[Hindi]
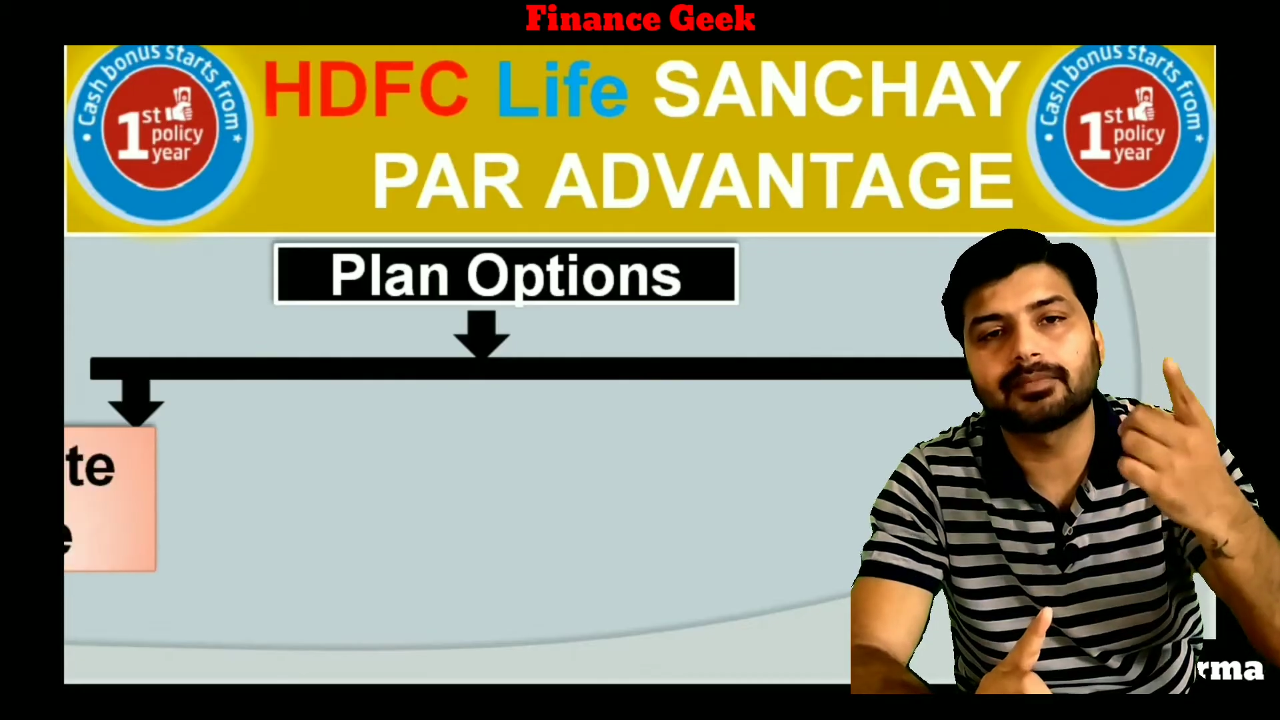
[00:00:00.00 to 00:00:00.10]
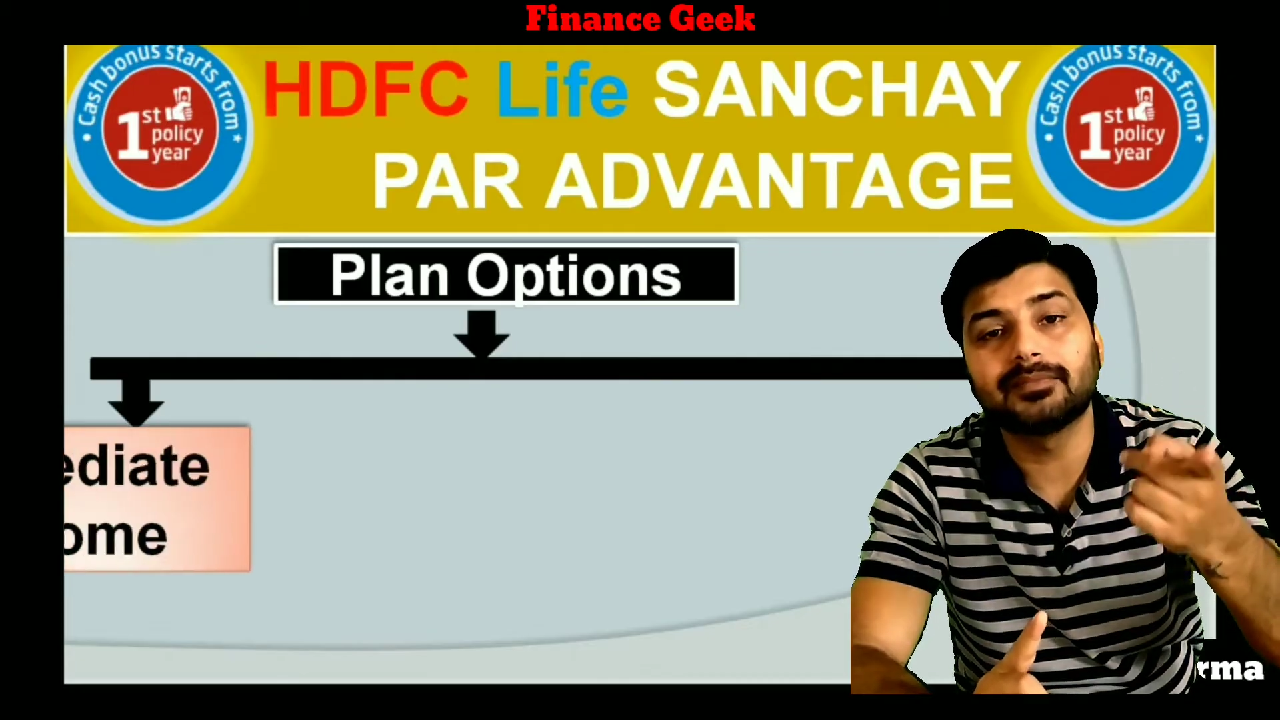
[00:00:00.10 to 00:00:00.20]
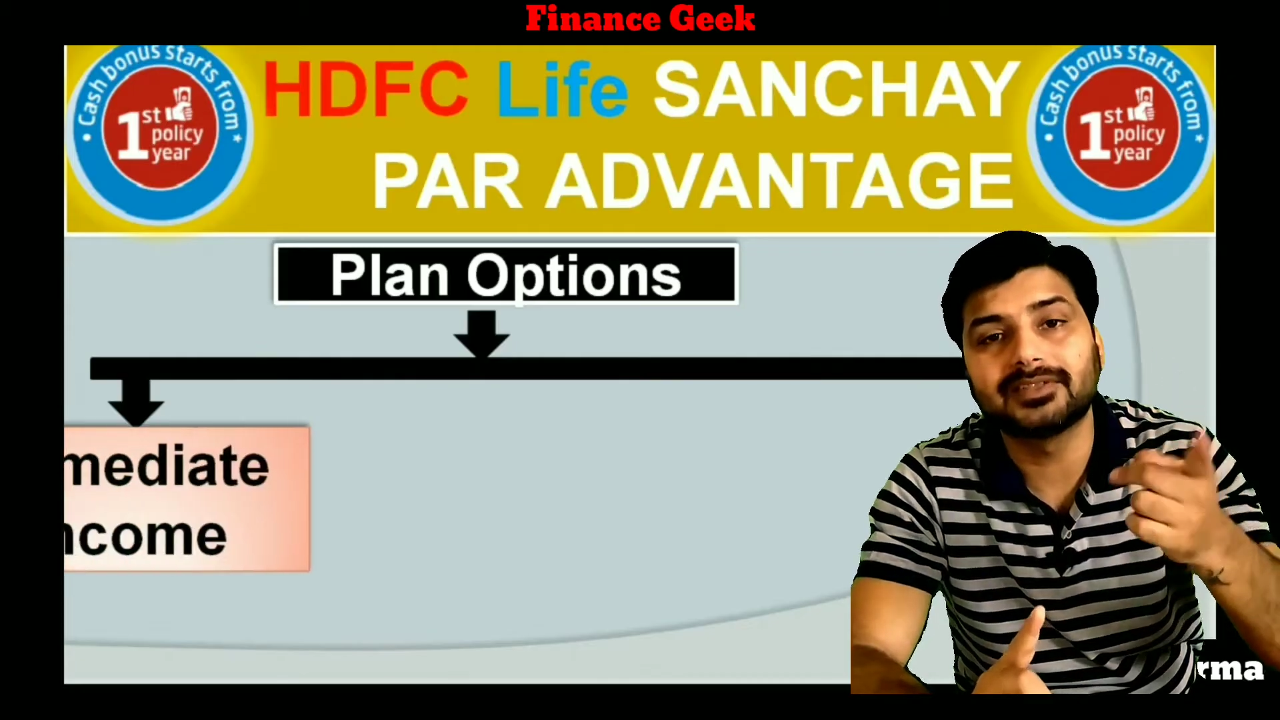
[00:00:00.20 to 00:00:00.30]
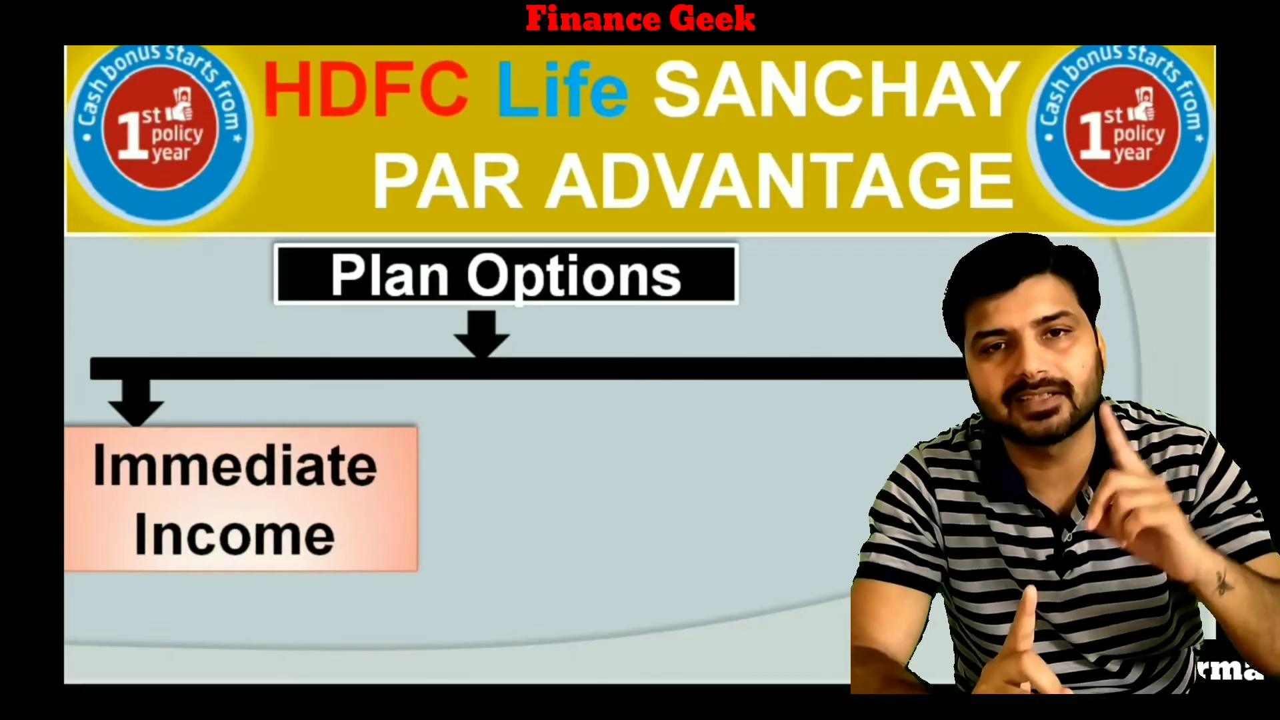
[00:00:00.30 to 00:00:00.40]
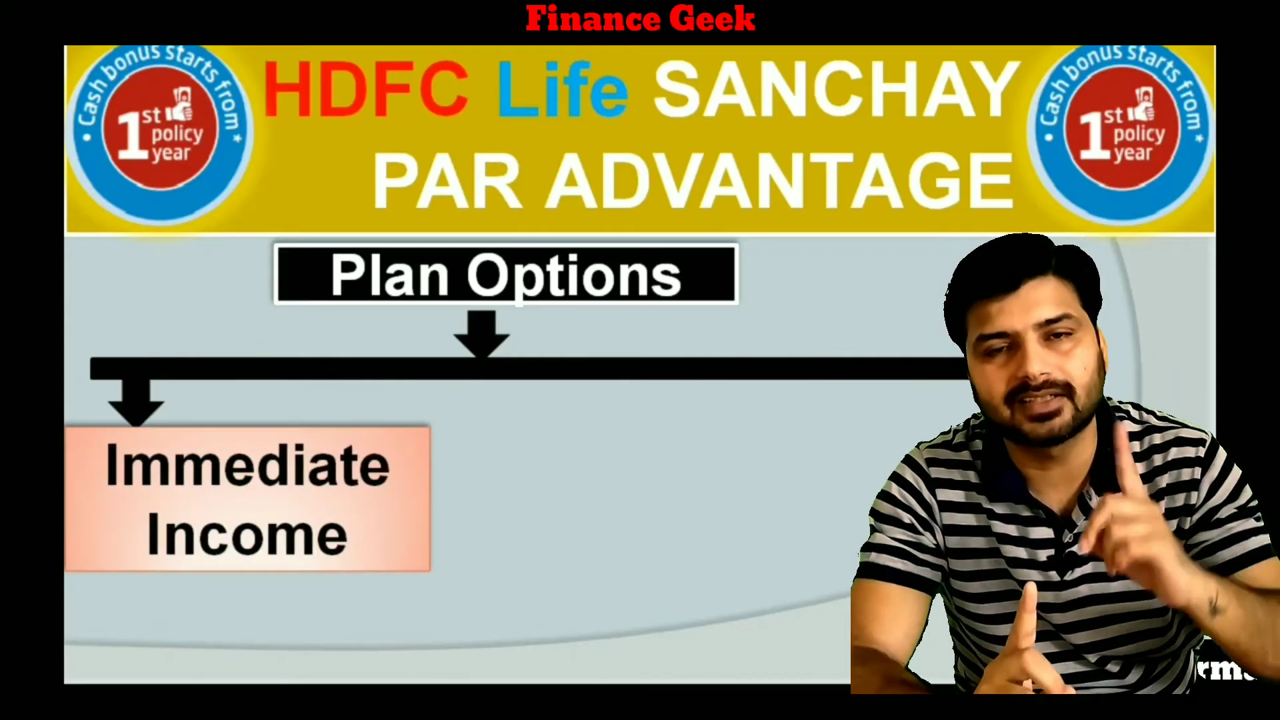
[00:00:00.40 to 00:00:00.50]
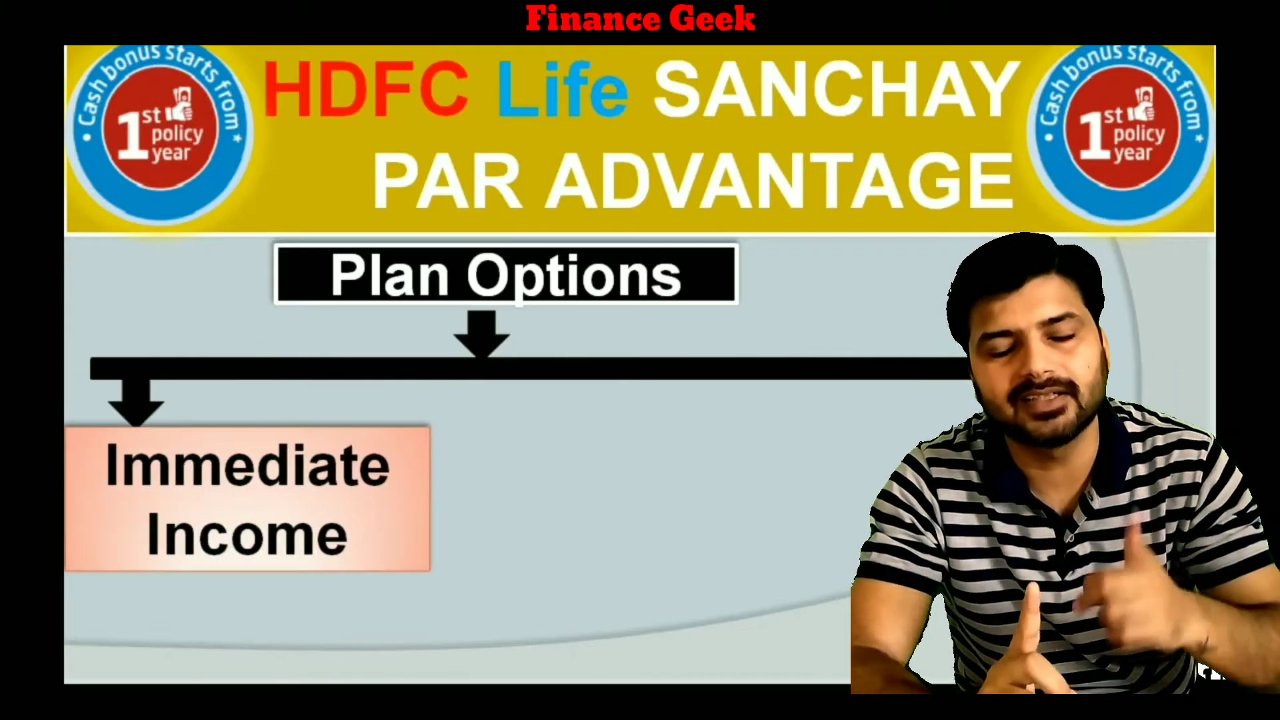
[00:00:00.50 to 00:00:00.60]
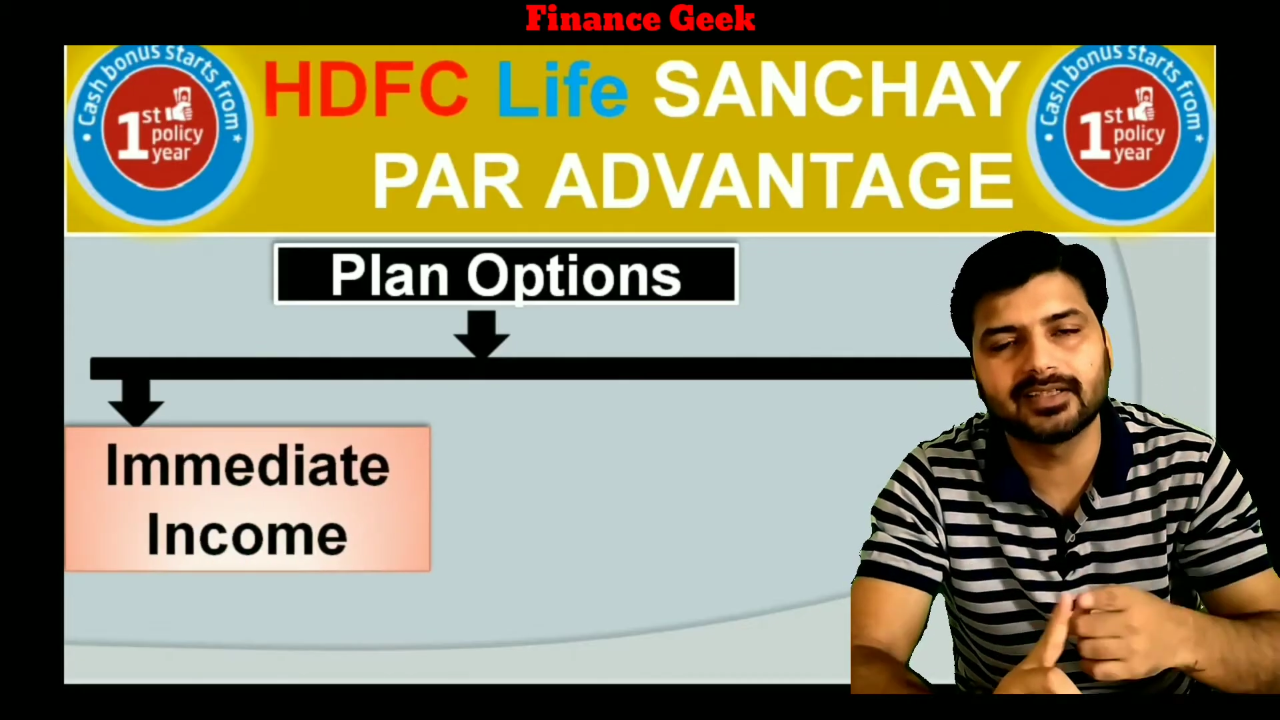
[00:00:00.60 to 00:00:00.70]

इमीडिएटली